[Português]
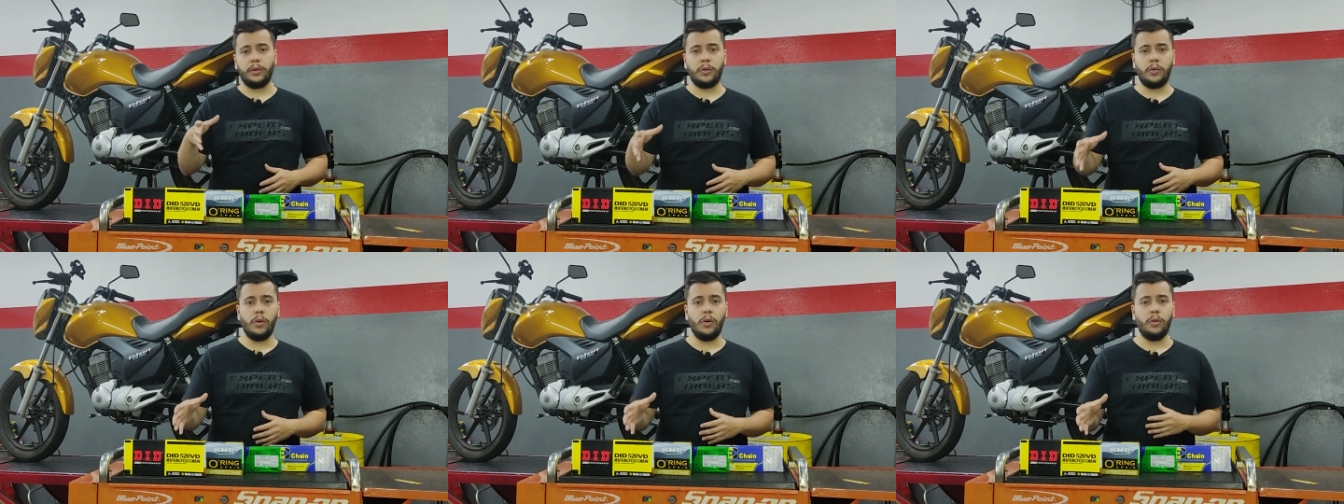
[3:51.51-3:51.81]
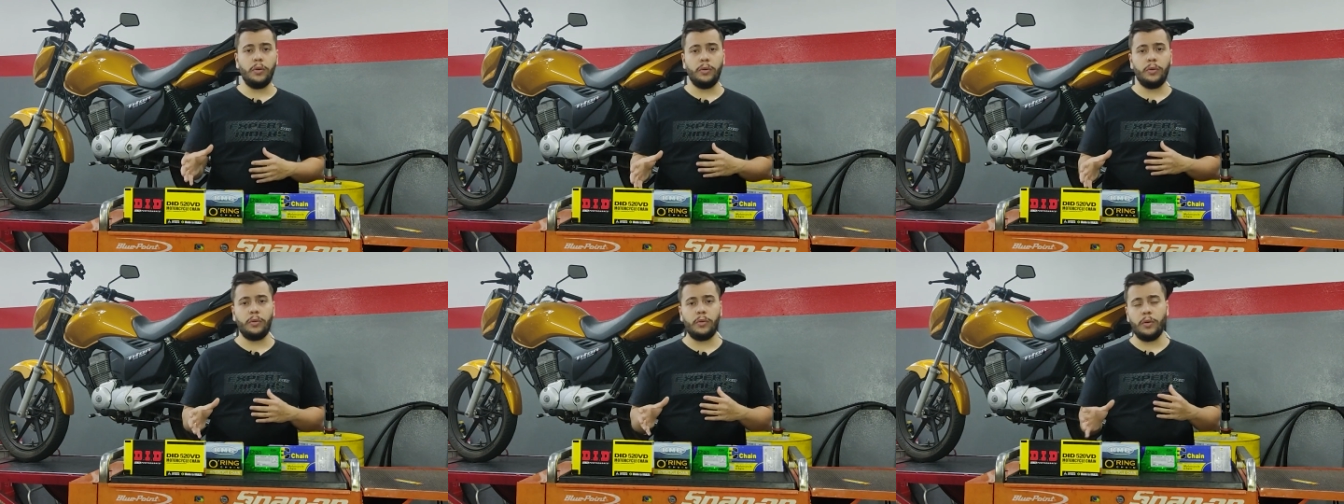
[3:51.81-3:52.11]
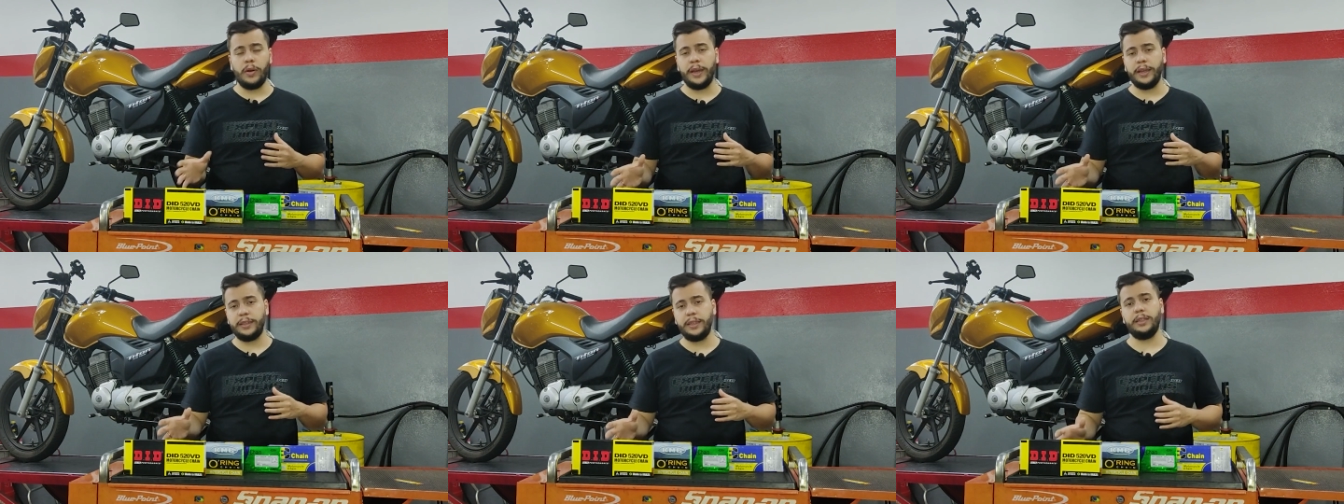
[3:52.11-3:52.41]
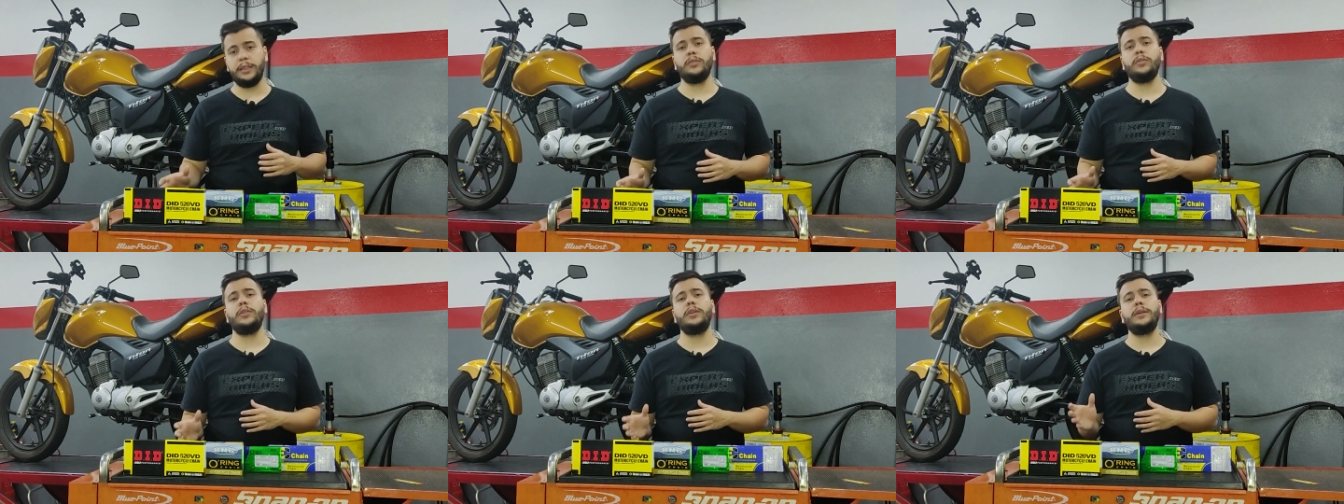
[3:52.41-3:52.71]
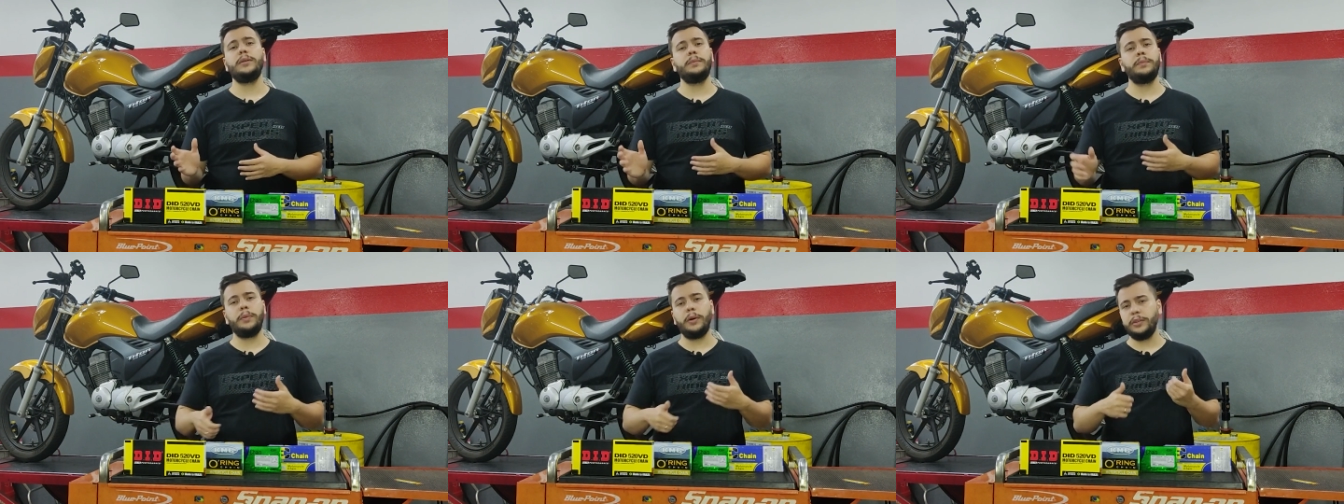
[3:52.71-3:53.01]
com, com
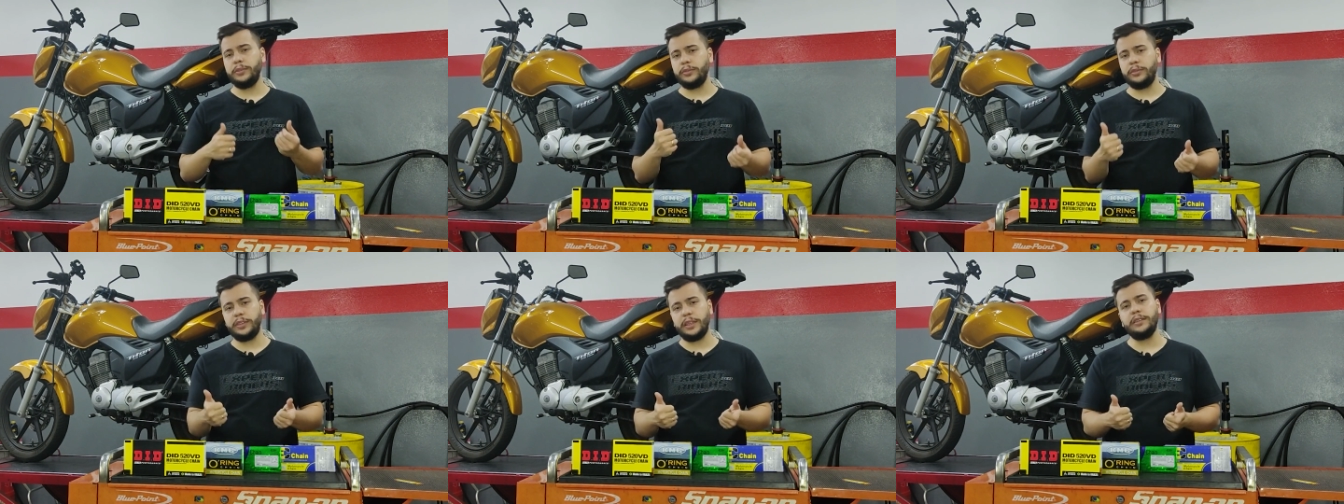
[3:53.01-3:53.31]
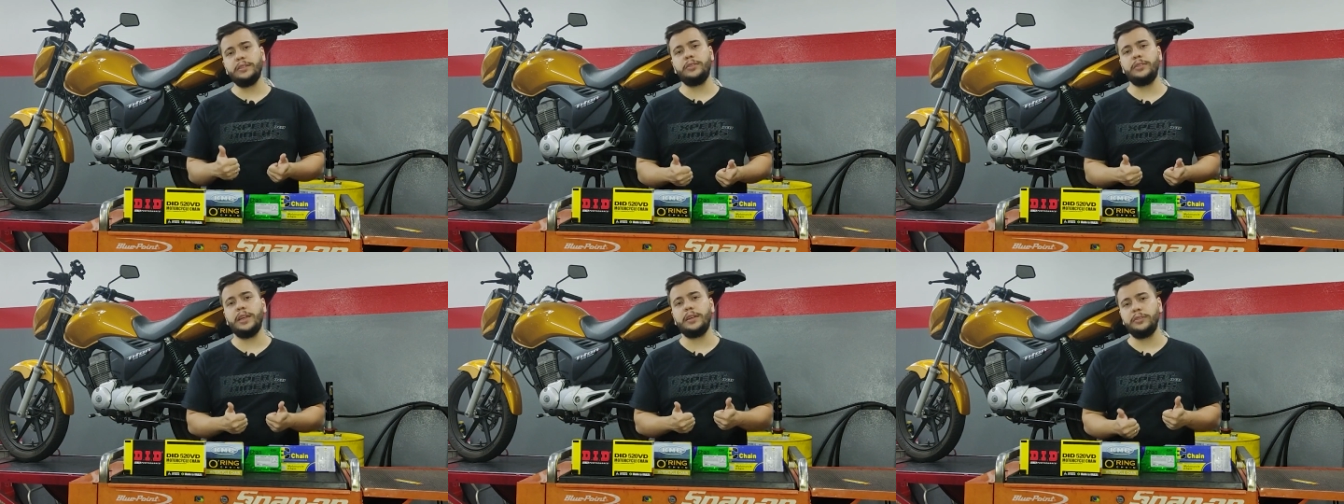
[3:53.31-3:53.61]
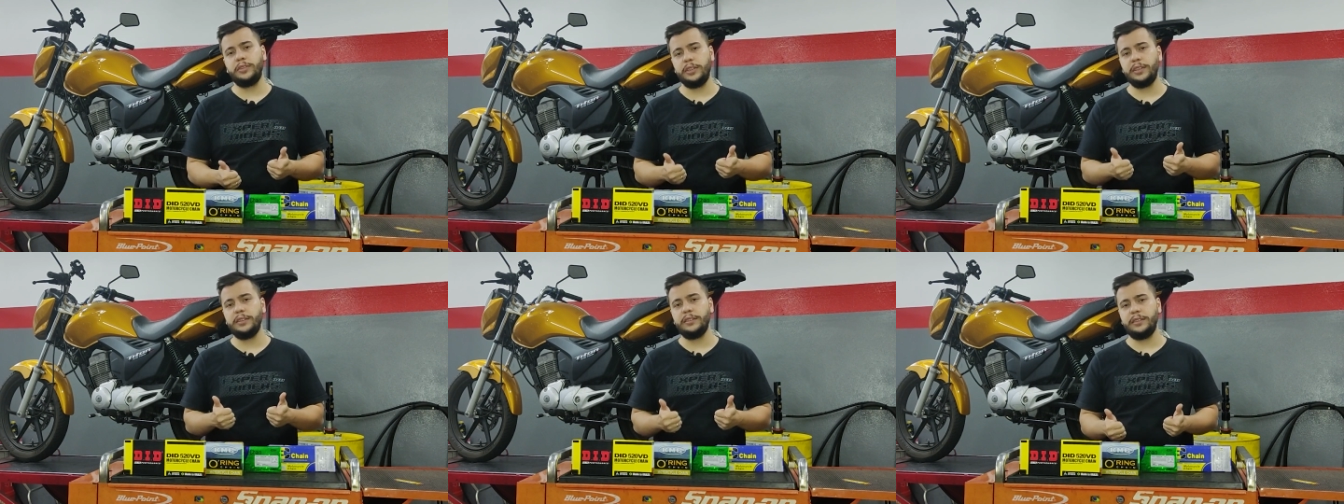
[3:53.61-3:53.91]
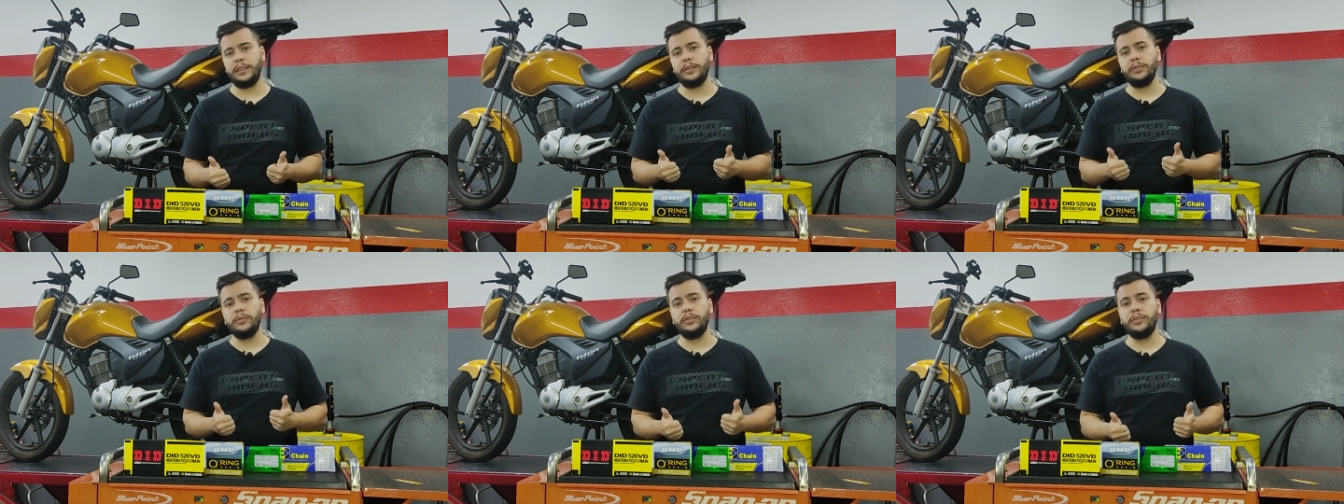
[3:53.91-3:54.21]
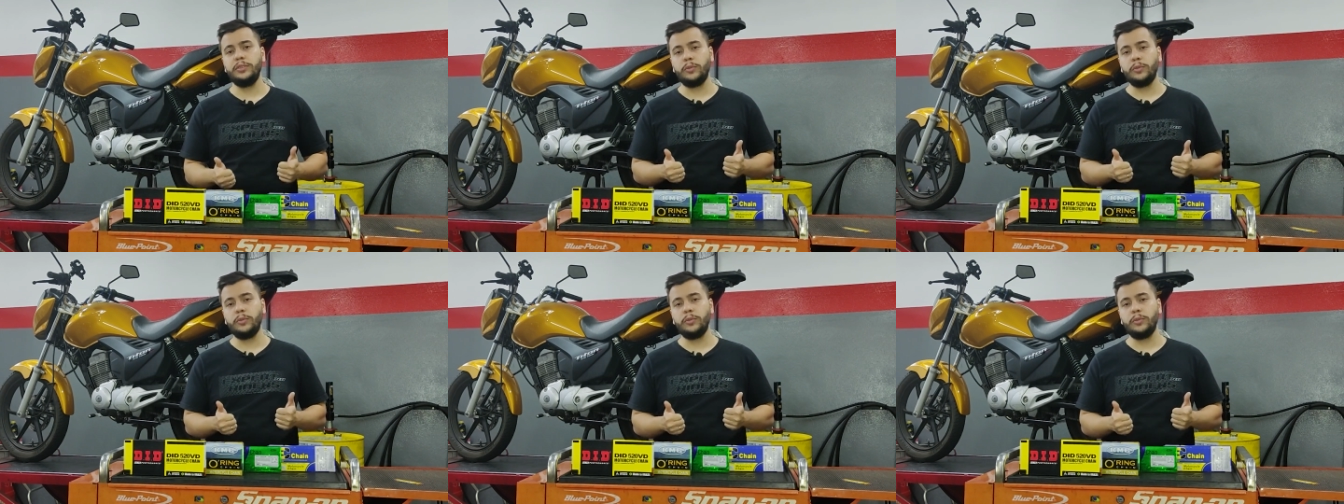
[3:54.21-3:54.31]
retentor, pode estar tá utilizando